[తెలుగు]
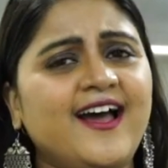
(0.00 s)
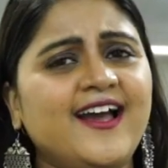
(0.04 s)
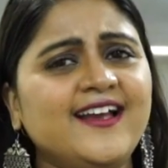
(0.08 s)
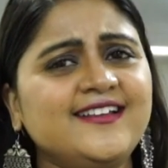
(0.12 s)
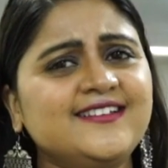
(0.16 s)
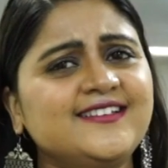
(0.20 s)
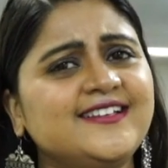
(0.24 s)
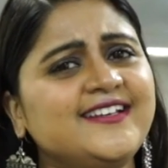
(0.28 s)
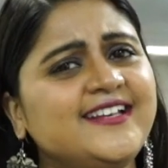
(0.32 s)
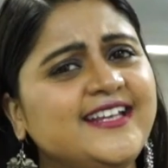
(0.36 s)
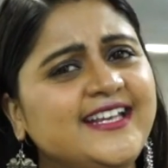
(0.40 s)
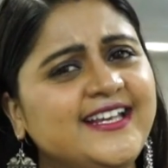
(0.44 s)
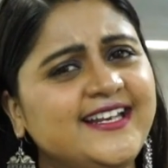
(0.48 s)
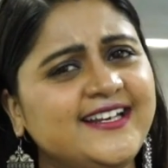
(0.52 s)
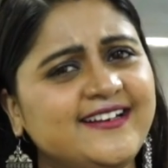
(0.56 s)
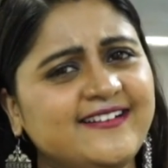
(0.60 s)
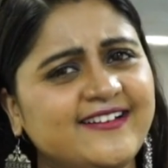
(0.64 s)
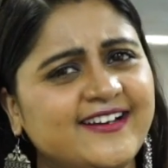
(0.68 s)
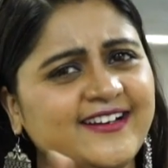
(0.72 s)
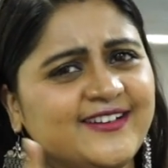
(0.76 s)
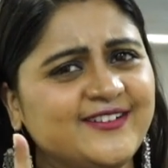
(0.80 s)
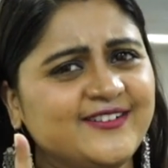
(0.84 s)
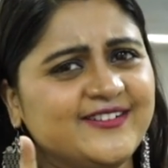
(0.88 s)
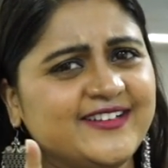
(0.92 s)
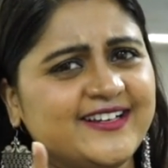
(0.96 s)
అయితే ఈ
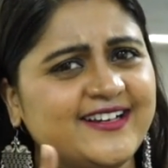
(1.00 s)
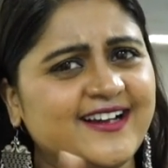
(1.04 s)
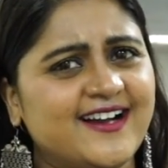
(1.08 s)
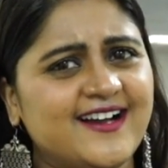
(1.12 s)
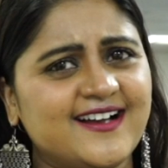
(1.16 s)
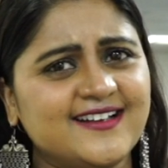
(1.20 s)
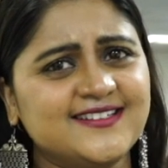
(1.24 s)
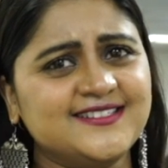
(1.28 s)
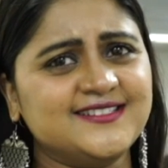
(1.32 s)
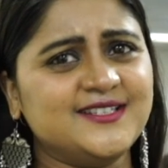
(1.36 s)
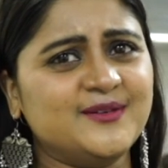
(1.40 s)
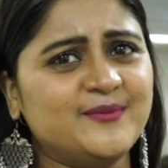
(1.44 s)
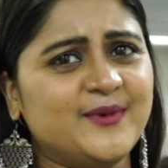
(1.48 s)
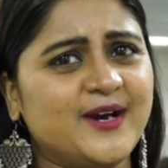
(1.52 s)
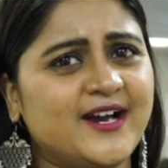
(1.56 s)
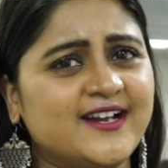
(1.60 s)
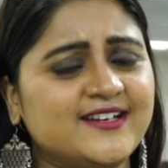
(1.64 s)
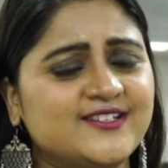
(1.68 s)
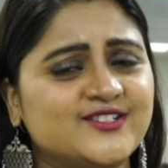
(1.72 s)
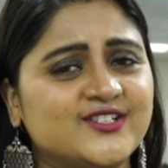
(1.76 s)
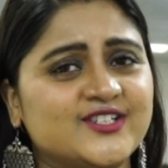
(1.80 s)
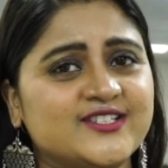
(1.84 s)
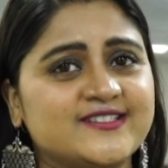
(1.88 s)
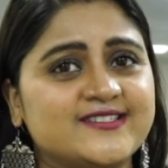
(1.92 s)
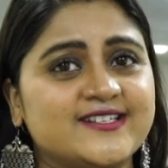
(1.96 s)
ట్రెండ్ని కాస్త
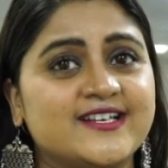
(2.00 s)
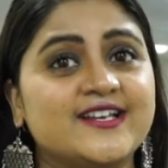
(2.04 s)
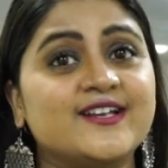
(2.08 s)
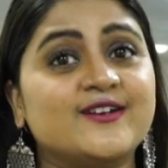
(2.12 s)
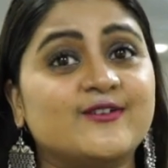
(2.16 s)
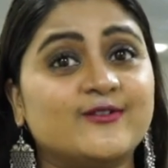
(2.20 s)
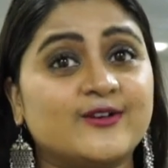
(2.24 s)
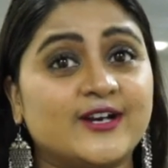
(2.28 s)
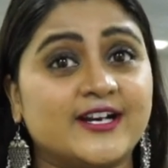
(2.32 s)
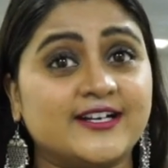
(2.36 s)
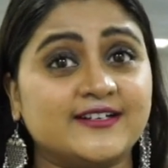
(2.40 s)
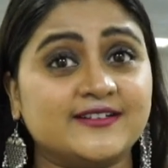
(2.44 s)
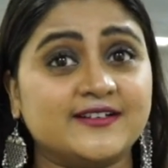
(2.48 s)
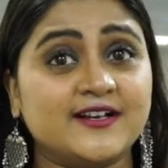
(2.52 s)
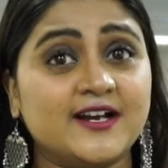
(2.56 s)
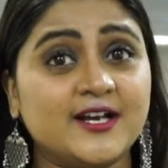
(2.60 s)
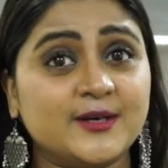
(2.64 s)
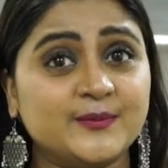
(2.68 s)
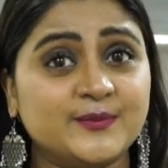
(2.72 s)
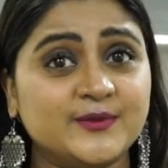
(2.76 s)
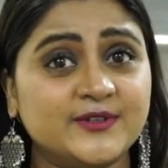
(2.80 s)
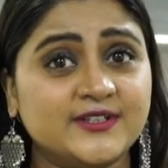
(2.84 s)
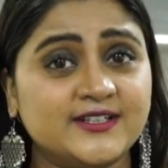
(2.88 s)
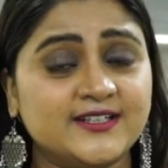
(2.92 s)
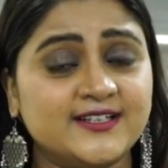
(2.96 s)
మార్చేసి రెడ్
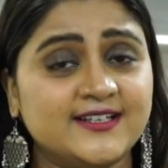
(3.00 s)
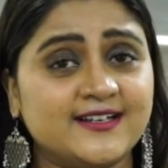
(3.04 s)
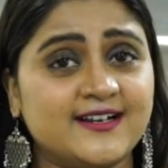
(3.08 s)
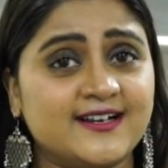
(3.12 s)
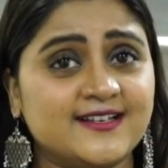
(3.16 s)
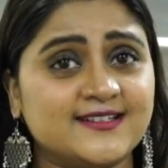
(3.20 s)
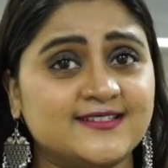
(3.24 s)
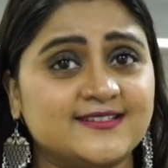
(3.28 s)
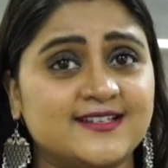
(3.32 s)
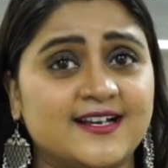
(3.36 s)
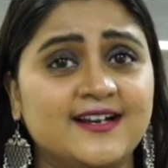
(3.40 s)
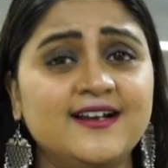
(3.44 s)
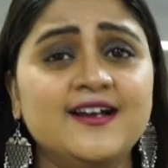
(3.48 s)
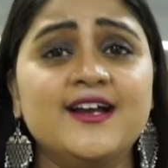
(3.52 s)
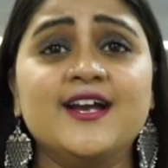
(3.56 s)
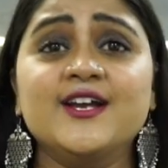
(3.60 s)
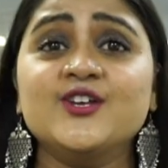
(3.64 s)
కార్పెట్ని కాస్త